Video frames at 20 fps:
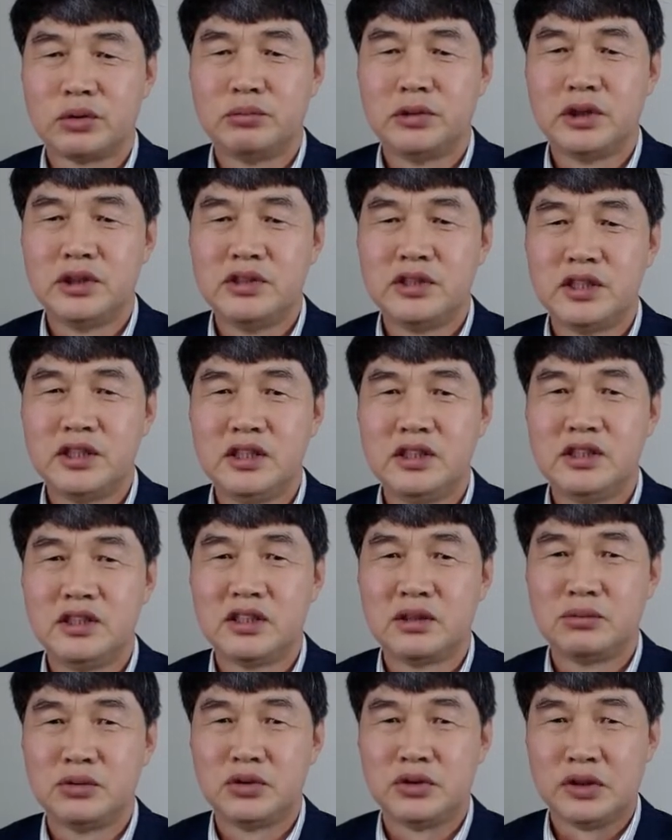먼저는
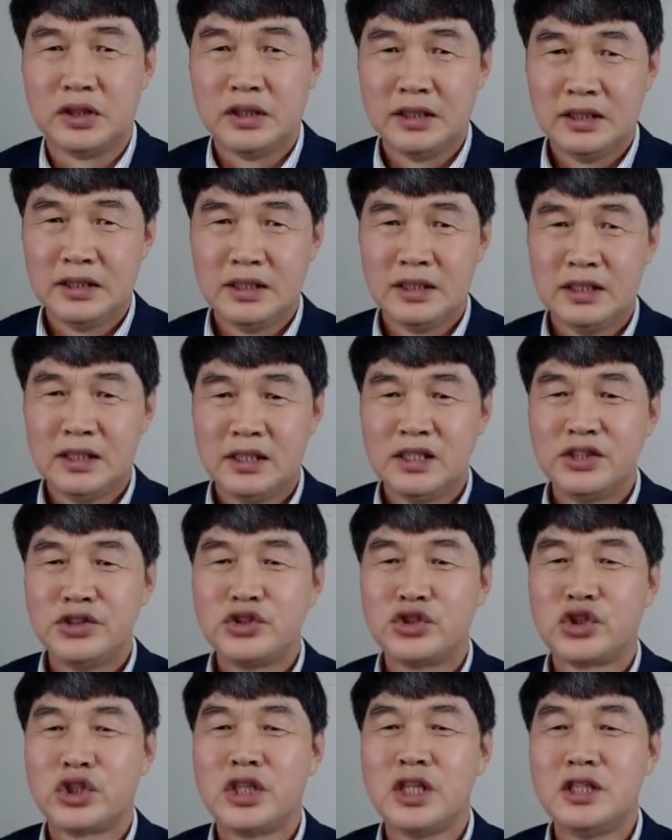여러분
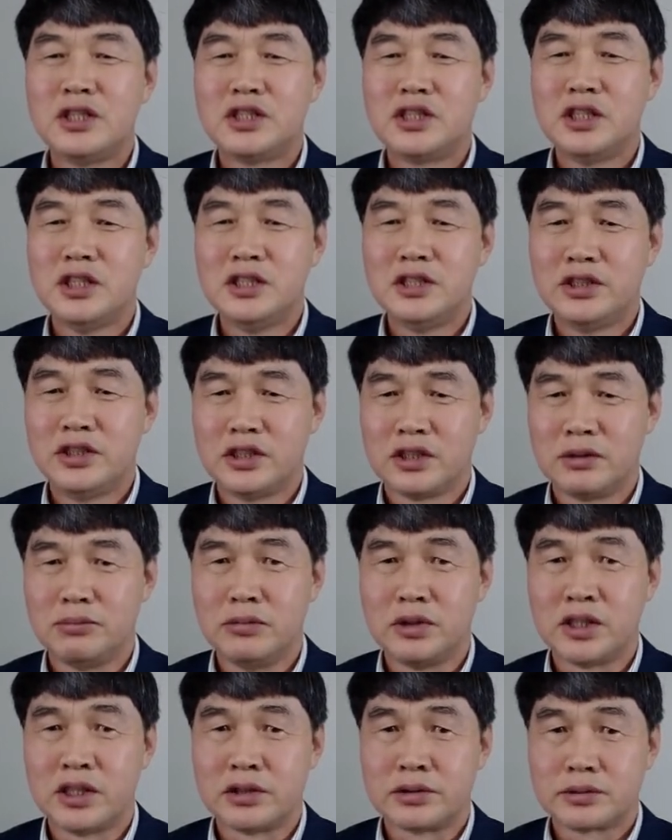
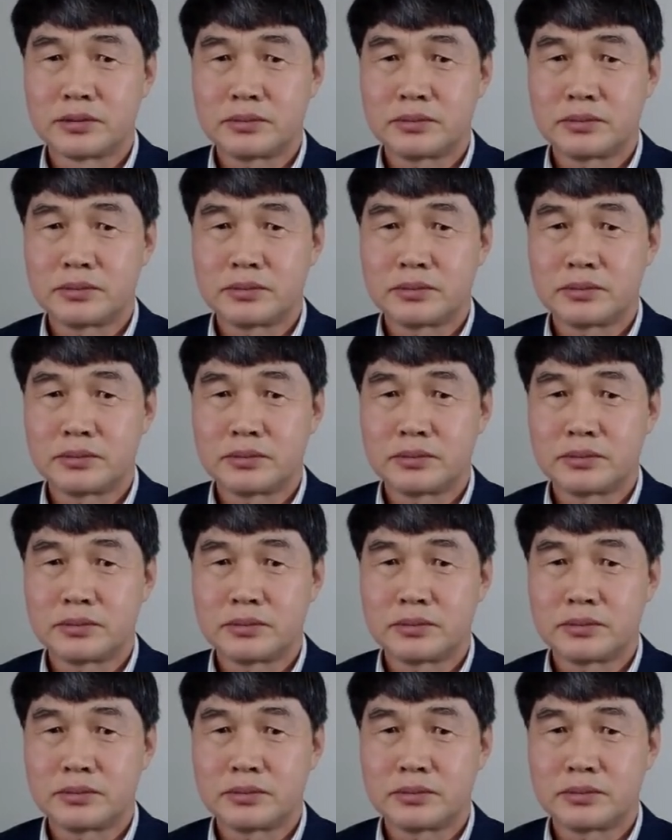77절입니다.